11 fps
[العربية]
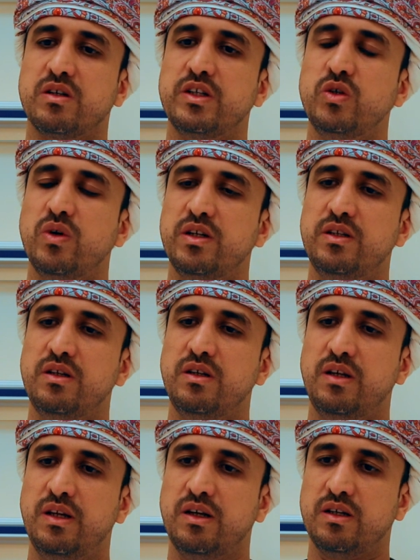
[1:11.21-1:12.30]
قد يؤدي
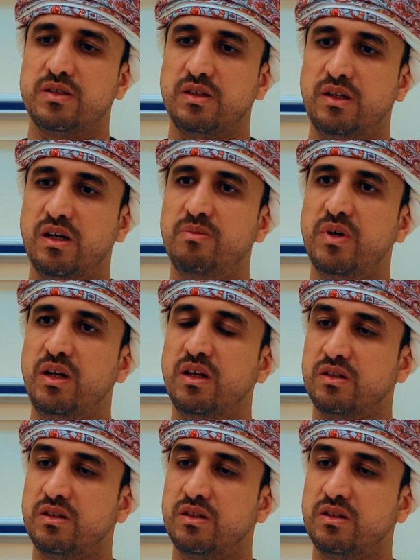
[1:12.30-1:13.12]
إلى الصيام إلى